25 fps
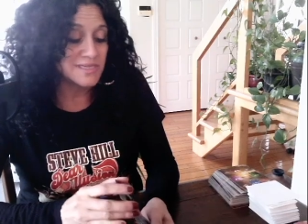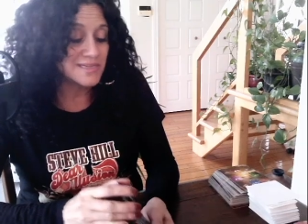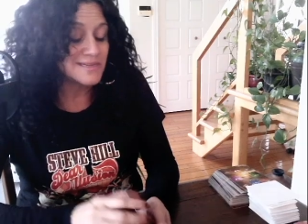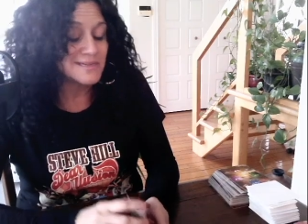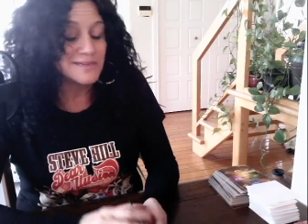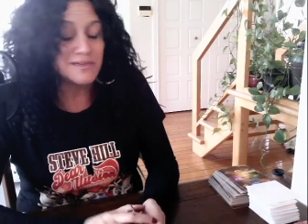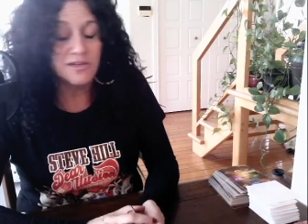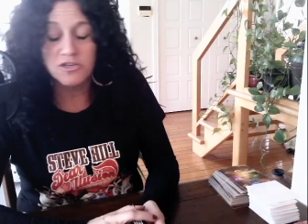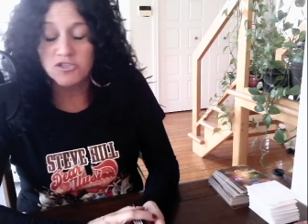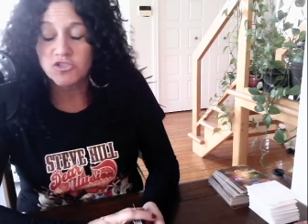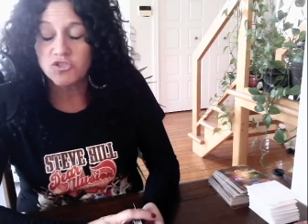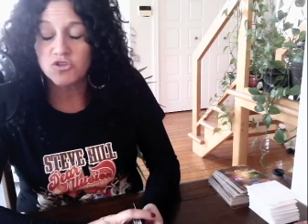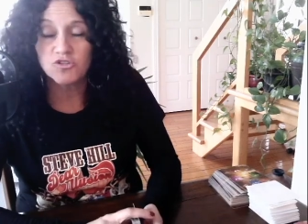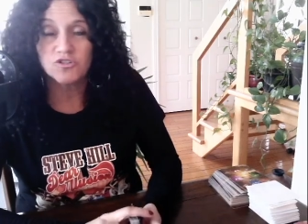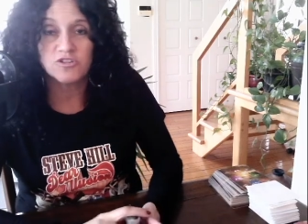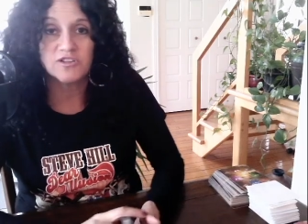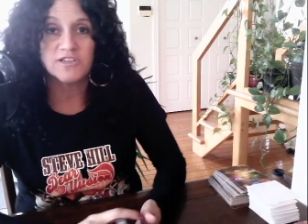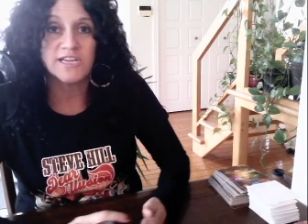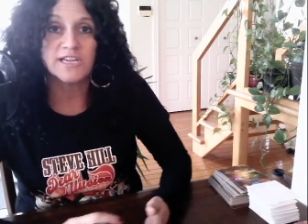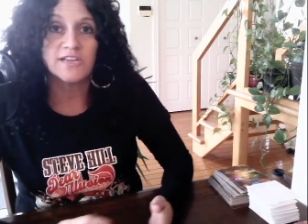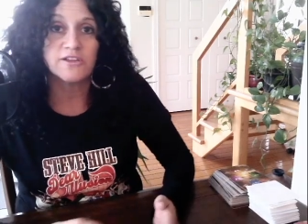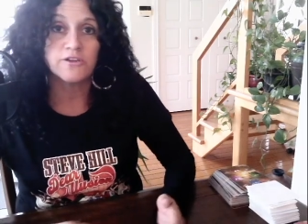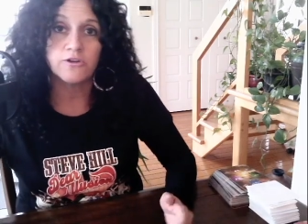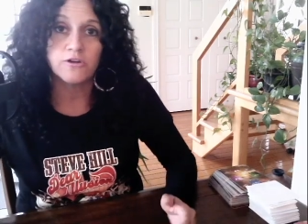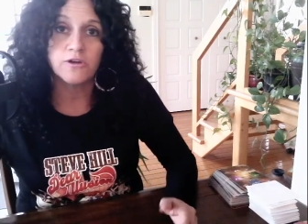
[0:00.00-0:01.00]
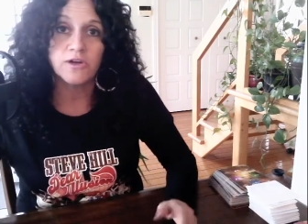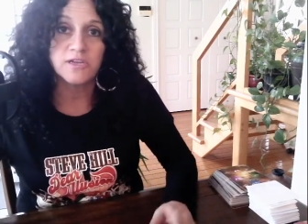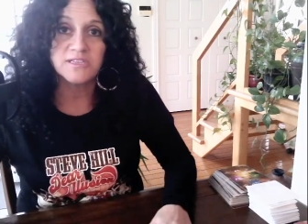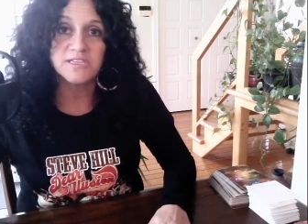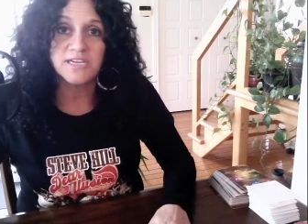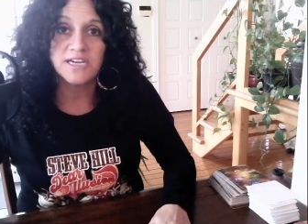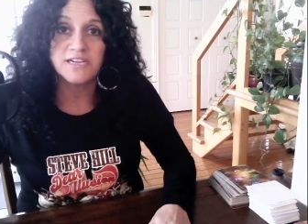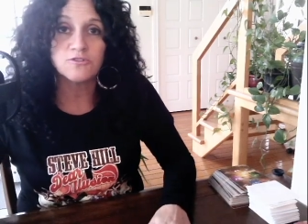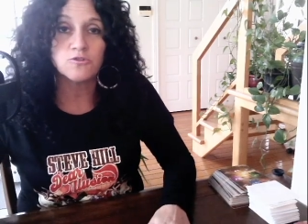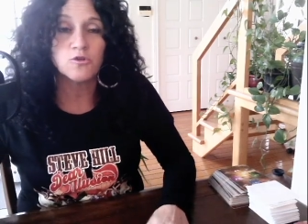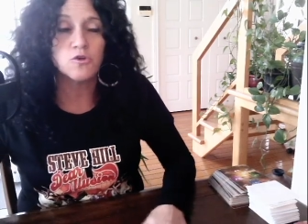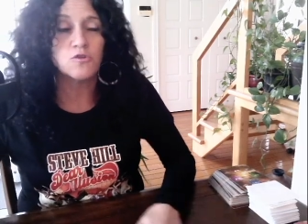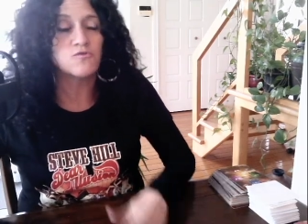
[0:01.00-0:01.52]
Lorsqu'on a quelqu'un en
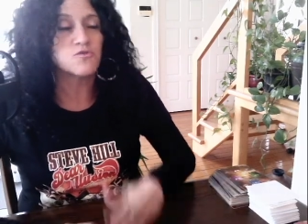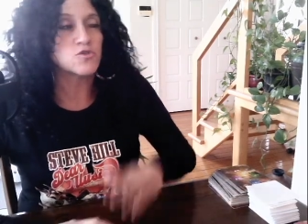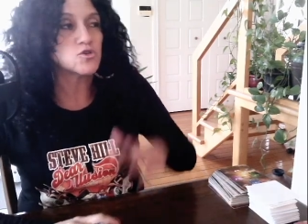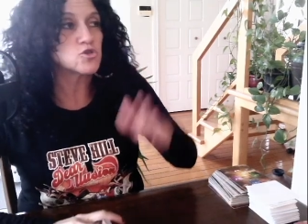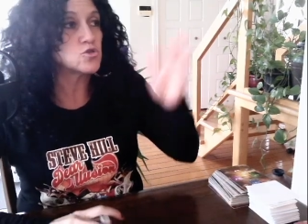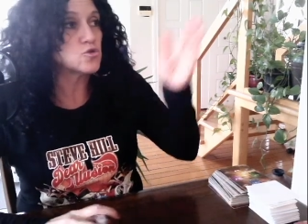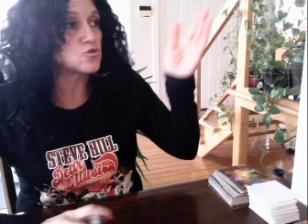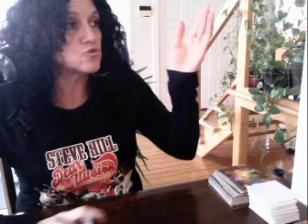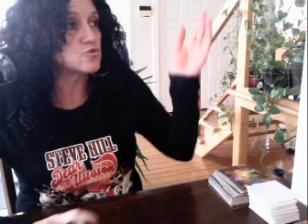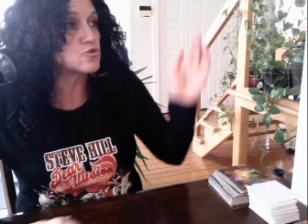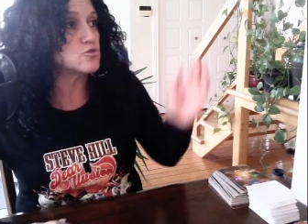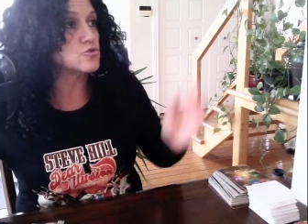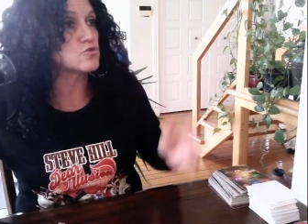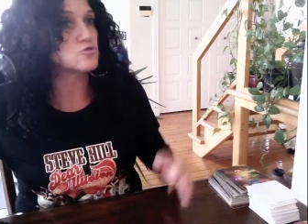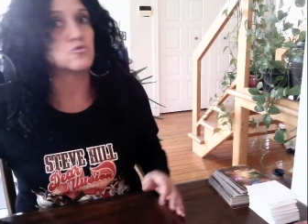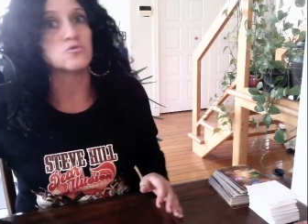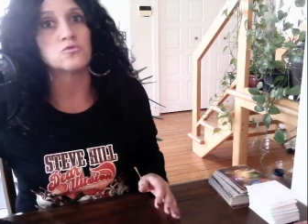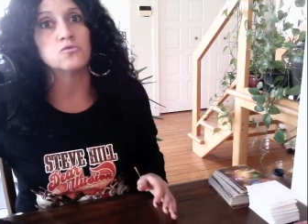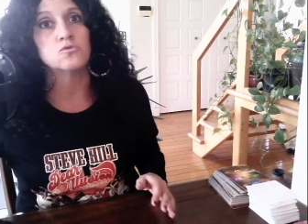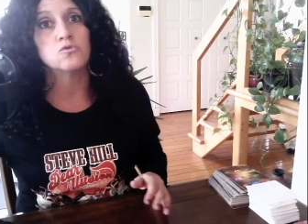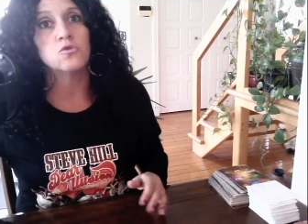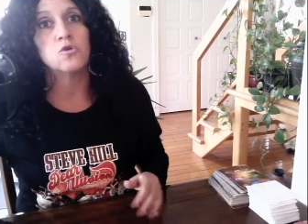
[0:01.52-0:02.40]
tête, on voit son auto,